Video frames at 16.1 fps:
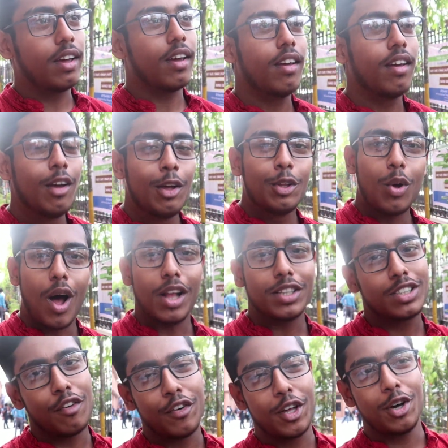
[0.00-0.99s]
ठीक है तो
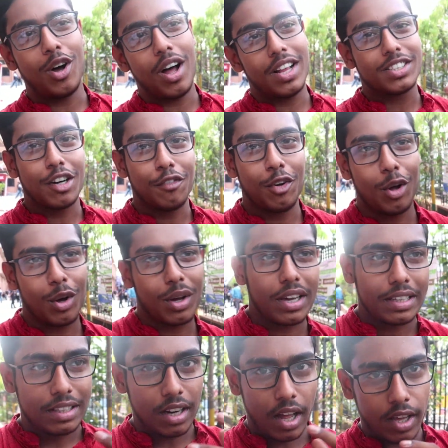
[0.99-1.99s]
आज का वीडियो आज का
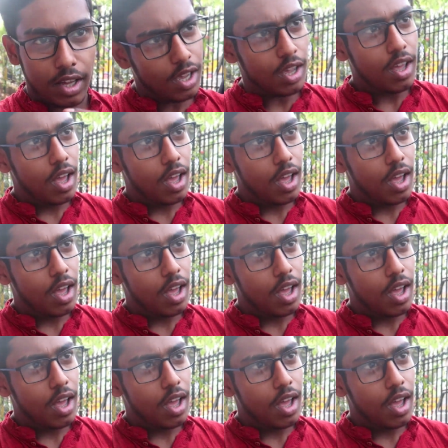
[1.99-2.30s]
ब्लॉग इतना ही